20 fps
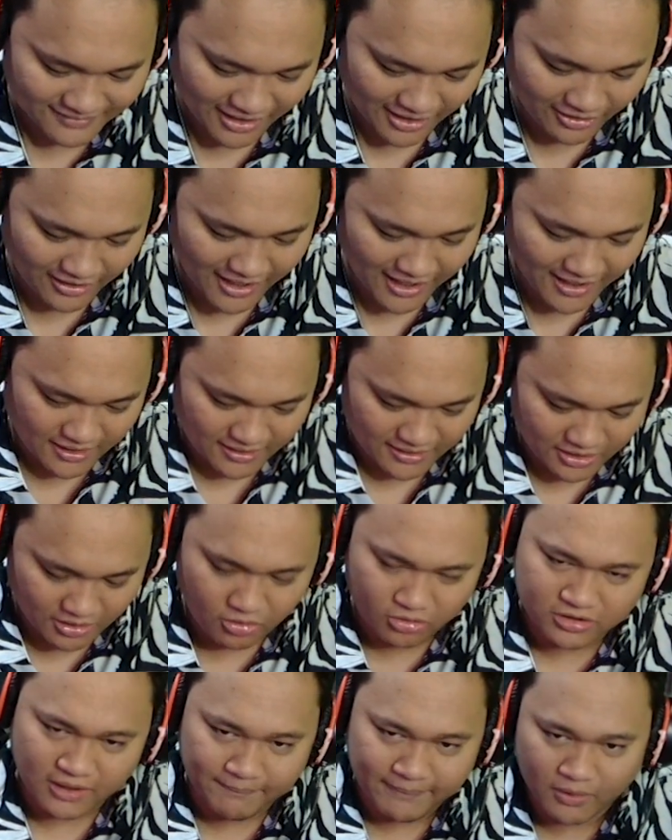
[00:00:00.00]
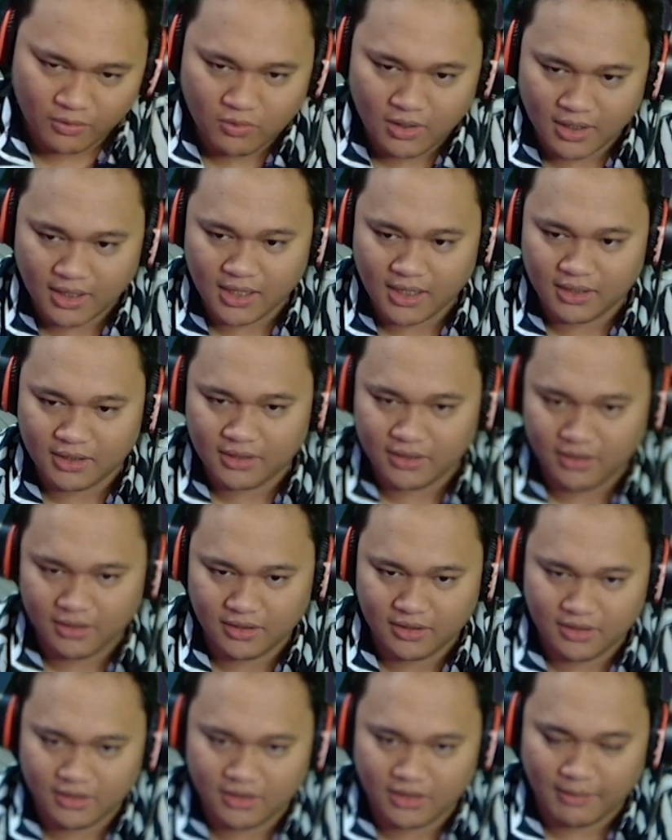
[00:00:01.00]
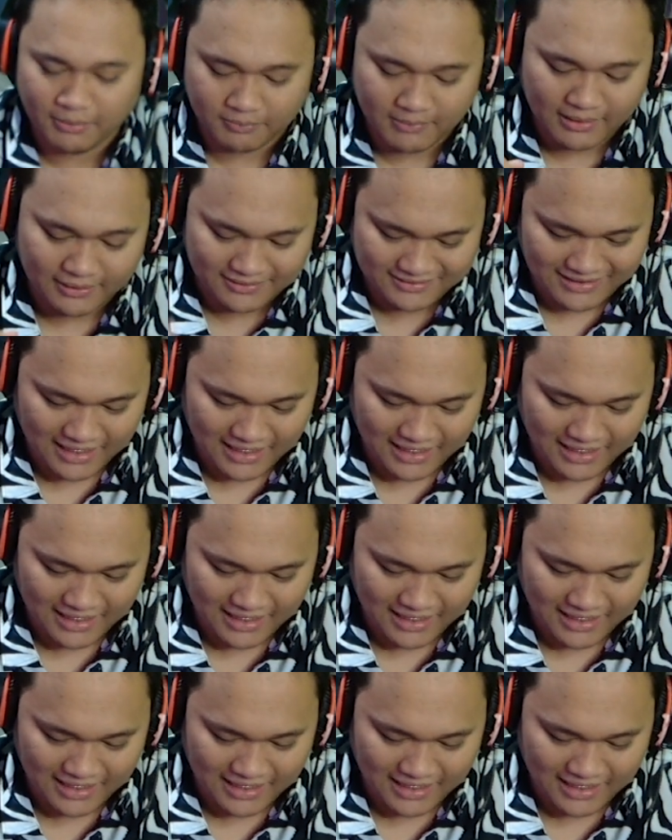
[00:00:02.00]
Ayolah, ini kalau sampai gua nggak e, dapat Martis